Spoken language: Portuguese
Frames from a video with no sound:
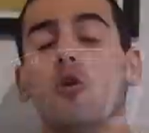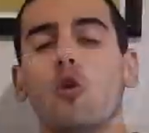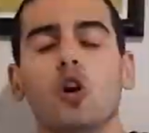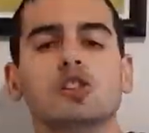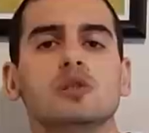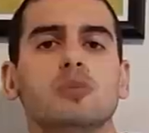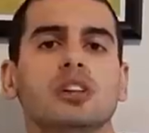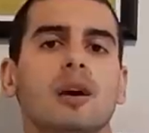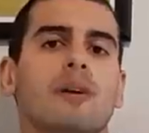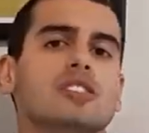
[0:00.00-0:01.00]
eu gosto
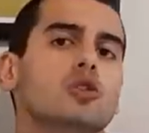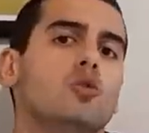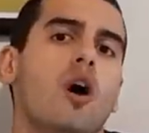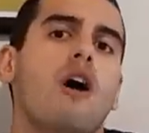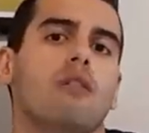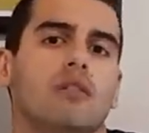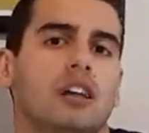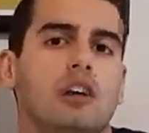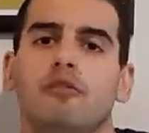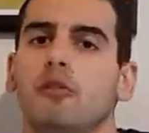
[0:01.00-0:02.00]
porque é mais atual.
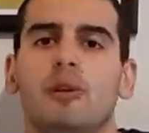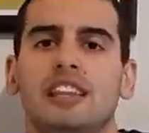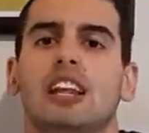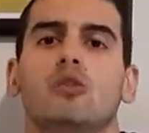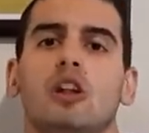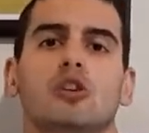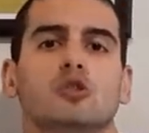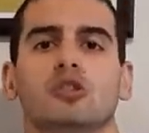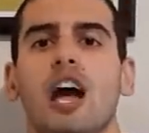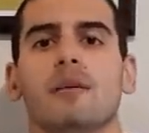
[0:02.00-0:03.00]
Que eu comentei lá do
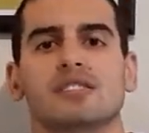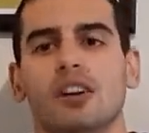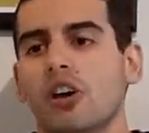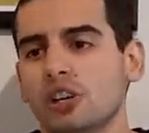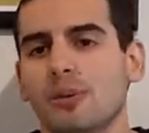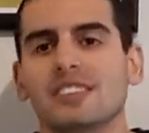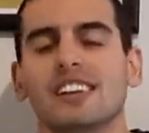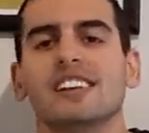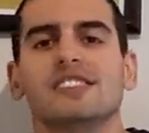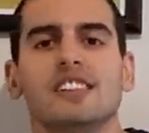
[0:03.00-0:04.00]
relógio do Times, tá? eu acho mais
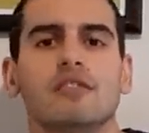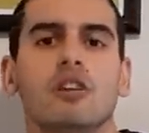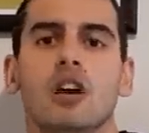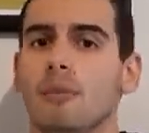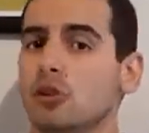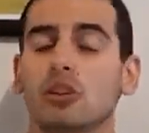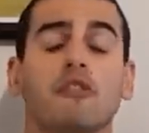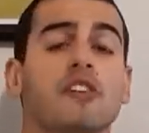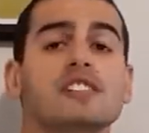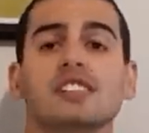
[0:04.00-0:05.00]
agressivo. Mas o
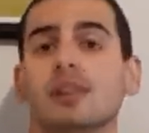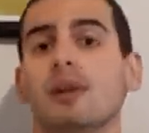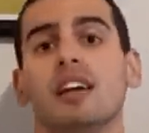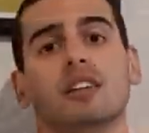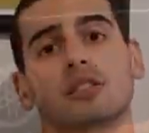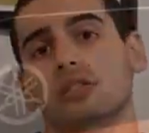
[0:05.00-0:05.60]
da Fraser também é